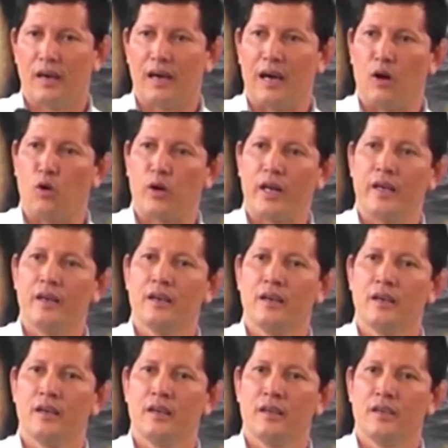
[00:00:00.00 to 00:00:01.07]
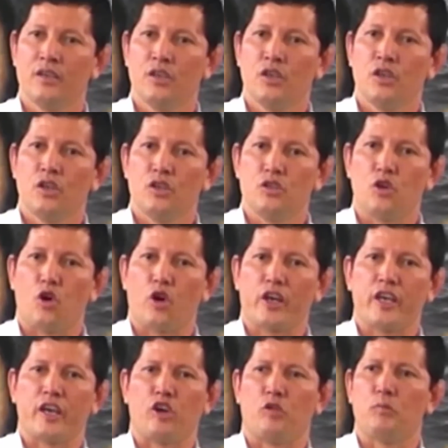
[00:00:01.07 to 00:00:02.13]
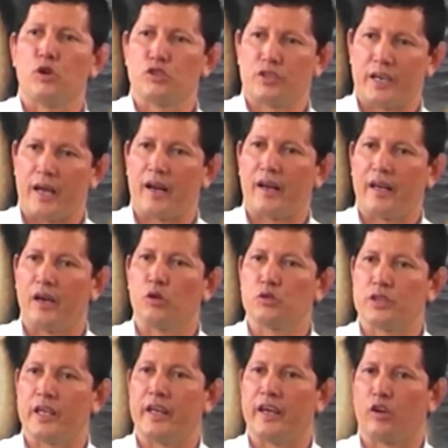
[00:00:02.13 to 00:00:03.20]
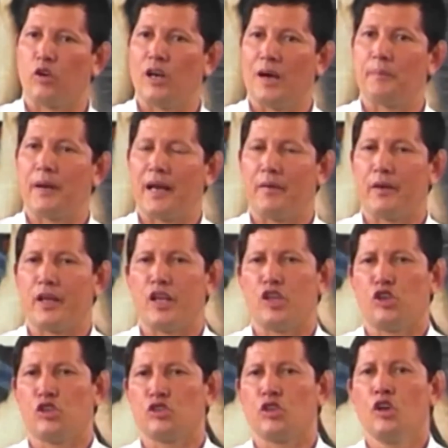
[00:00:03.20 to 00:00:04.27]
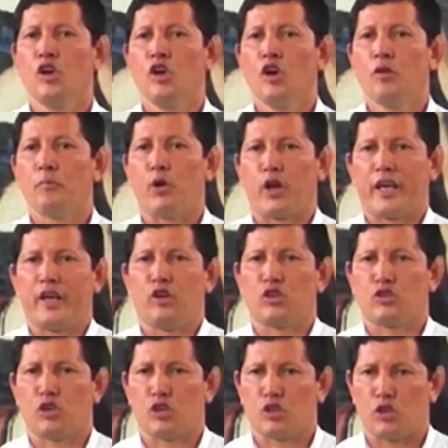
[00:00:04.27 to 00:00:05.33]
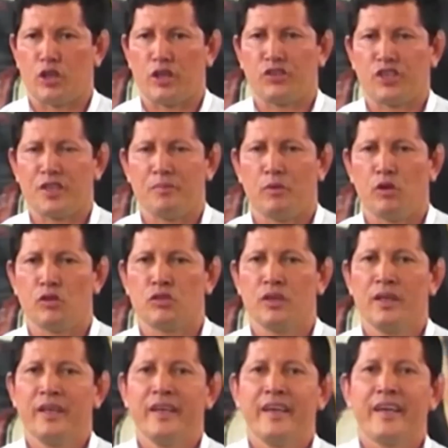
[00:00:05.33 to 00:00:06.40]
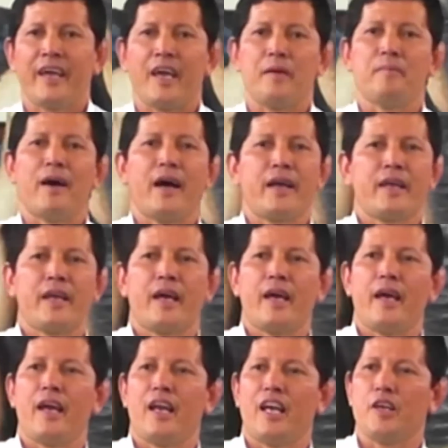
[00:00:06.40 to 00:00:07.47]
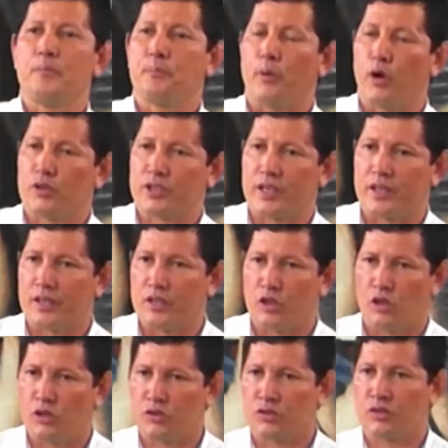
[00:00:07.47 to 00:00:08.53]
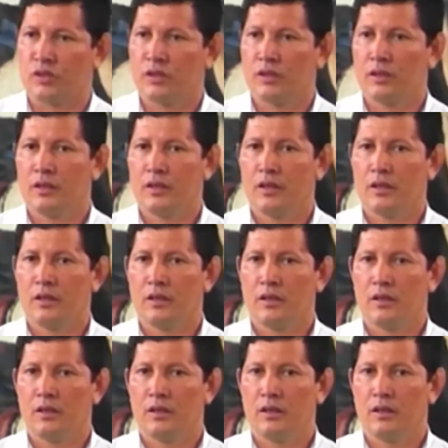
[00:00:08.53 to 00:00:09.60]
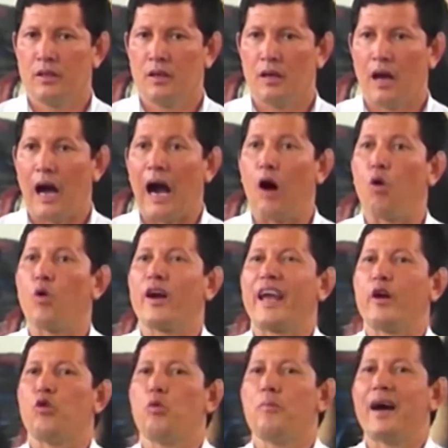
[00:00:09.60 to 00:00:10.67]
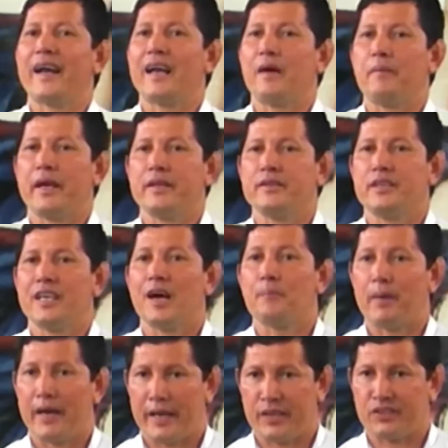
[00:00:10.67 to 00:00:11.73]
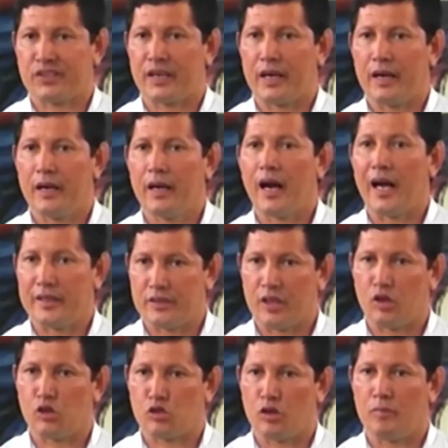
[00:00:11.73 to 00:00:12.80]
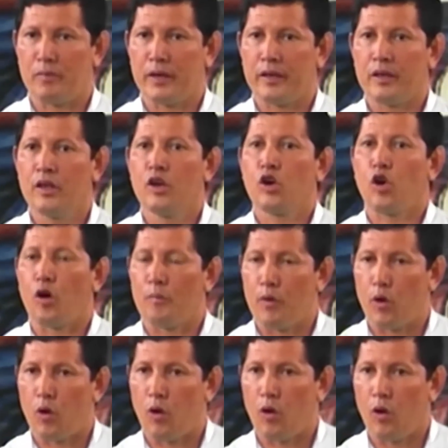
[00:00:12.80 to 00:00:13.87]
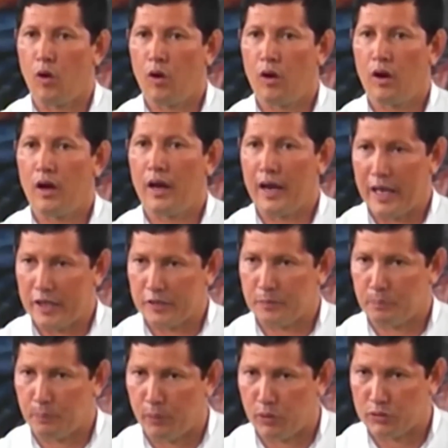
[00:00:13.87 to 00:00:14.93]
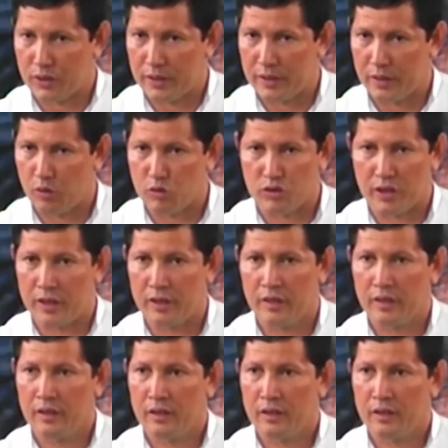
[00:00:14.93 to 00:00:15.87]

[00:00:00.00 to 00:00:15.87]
Ahora, yo quiero mostrarles a ustedes con la palabra de Dios por qué nosotros decimos que María es la esposa de Dios, aunque humanamente aparezca ante los hombres como la esposa de José.